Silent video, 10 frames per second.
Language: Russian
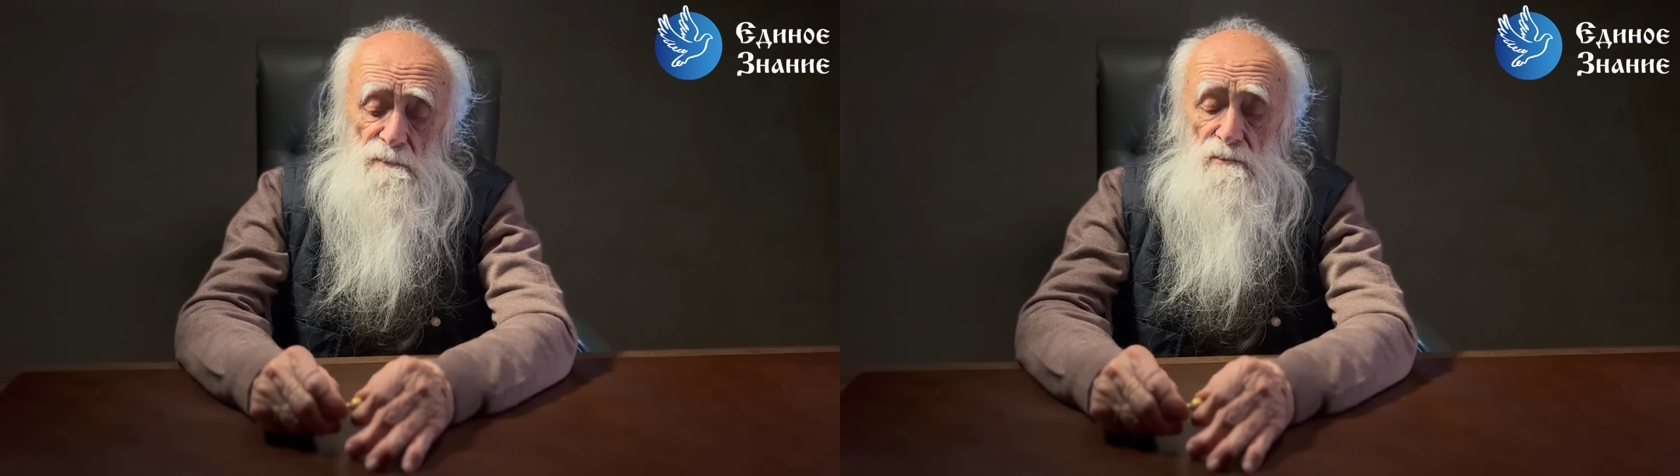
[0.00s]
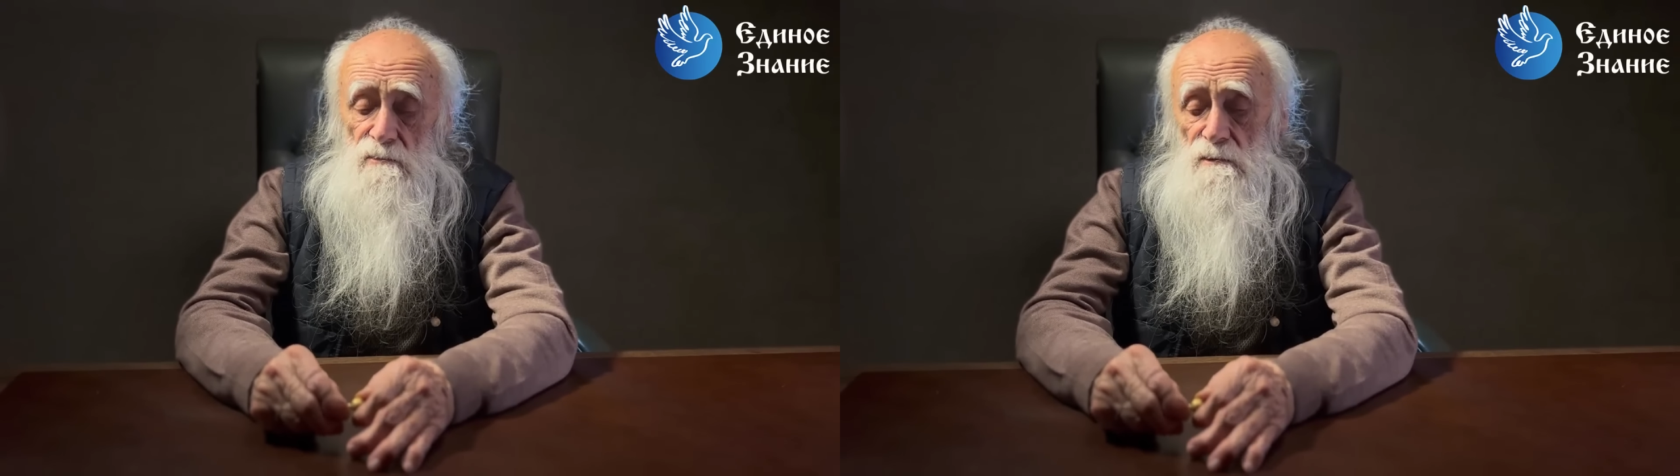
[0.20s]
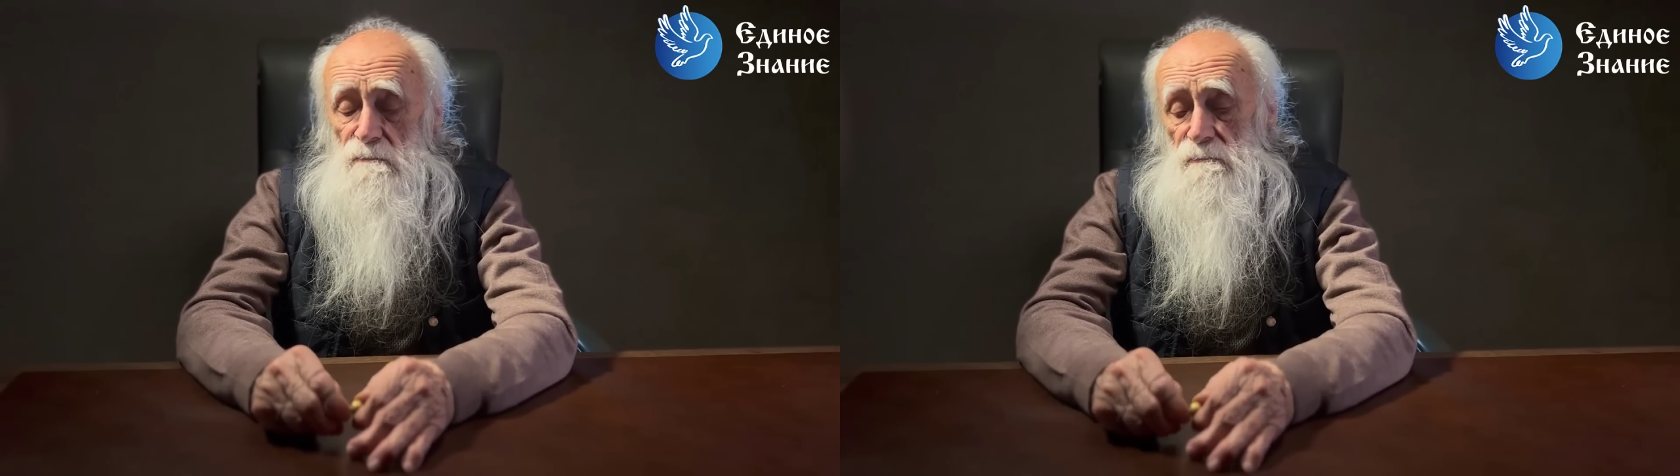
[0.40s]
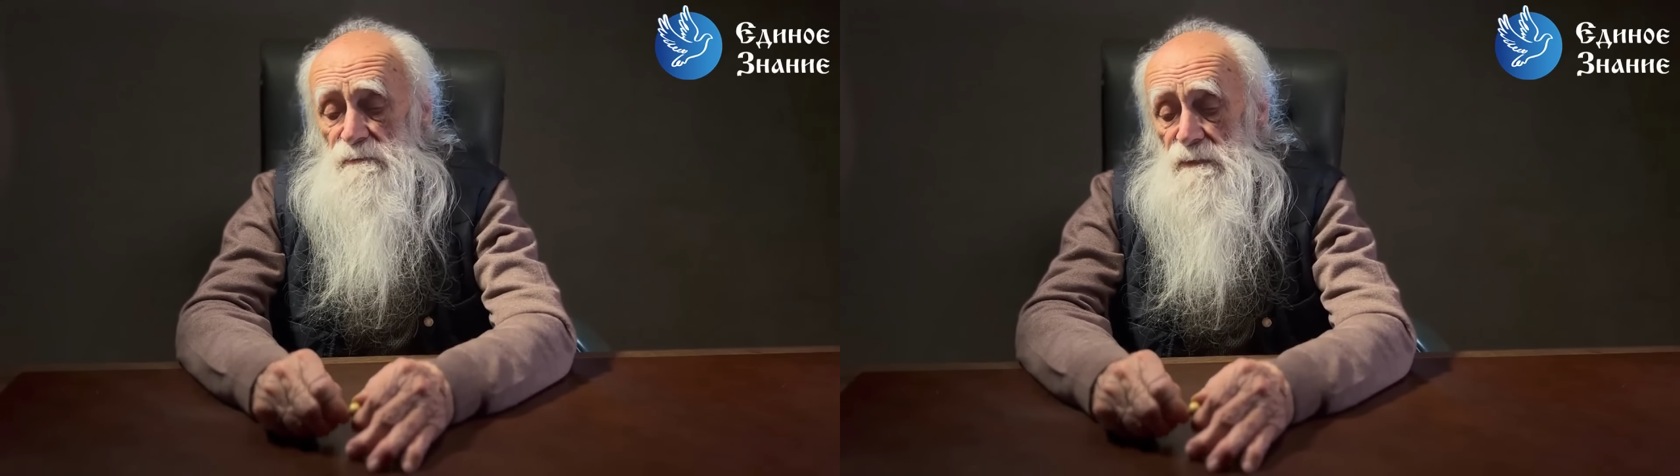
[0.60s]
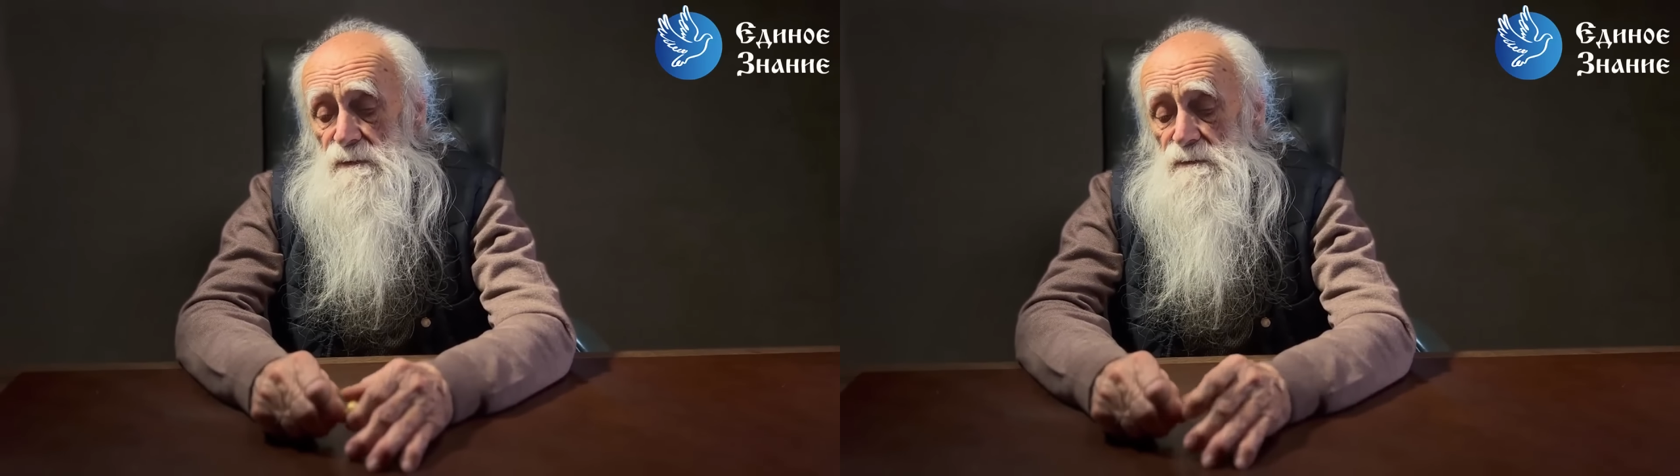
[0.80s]
кругом
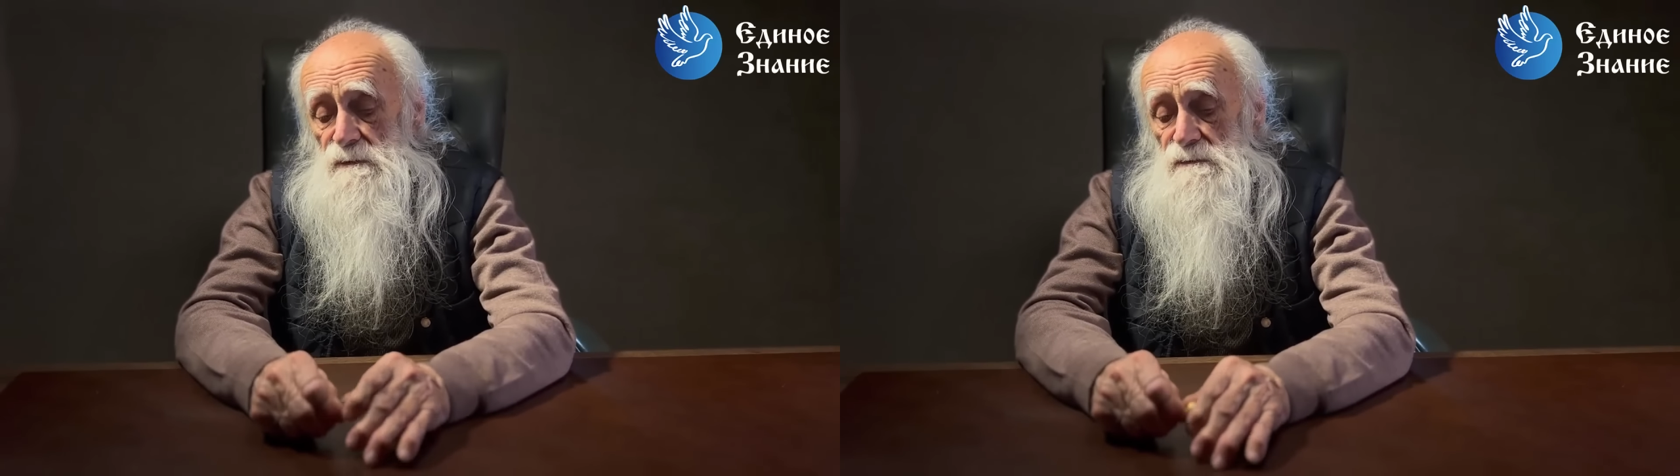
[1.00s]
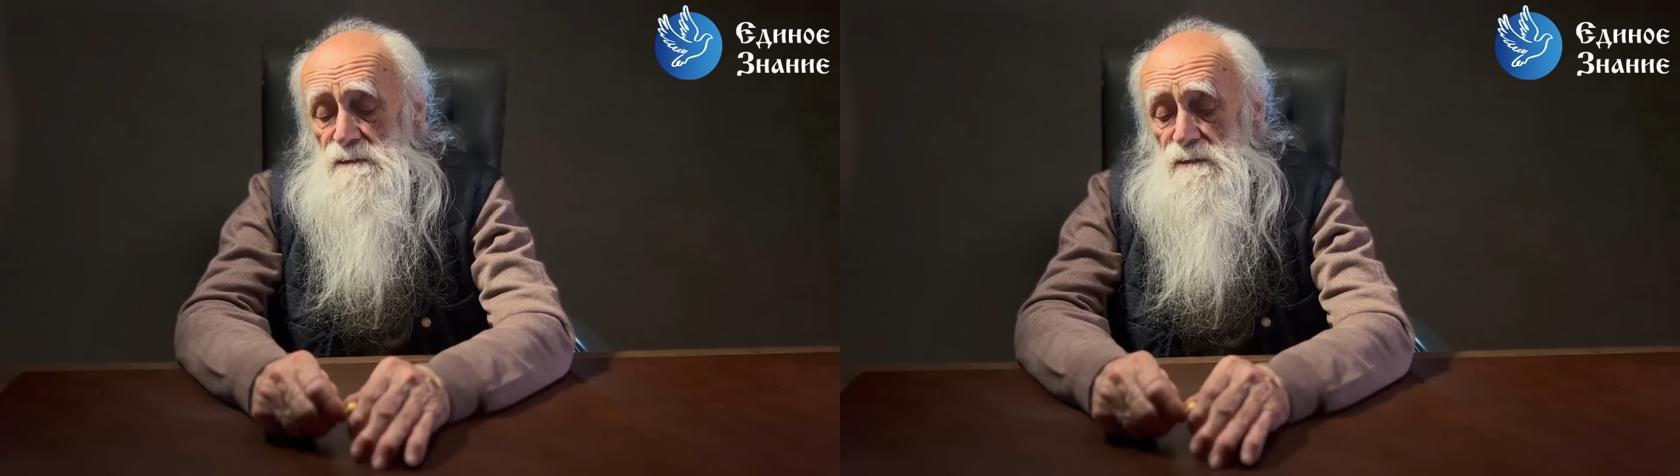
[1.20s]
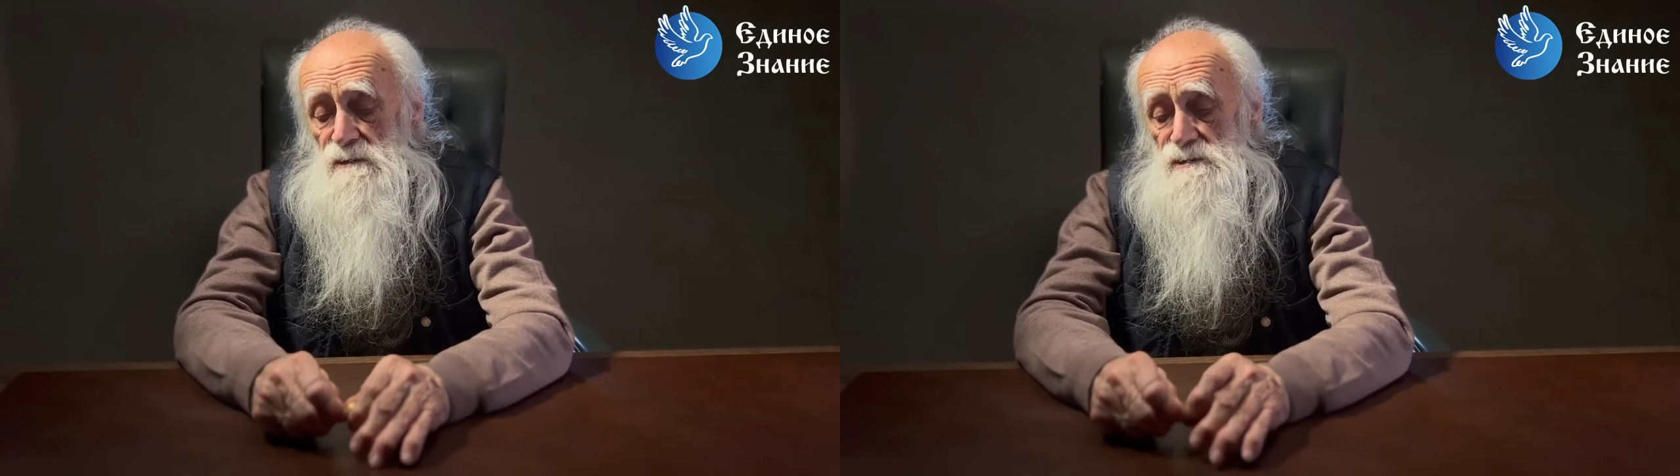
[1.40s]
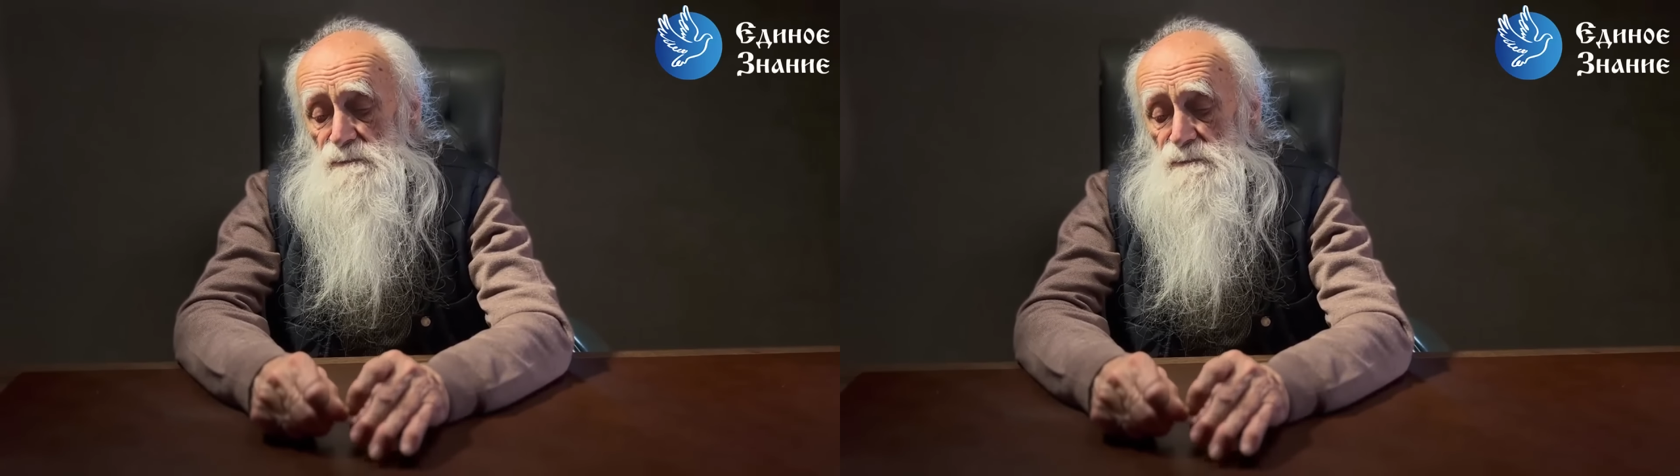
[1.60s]
э, задач,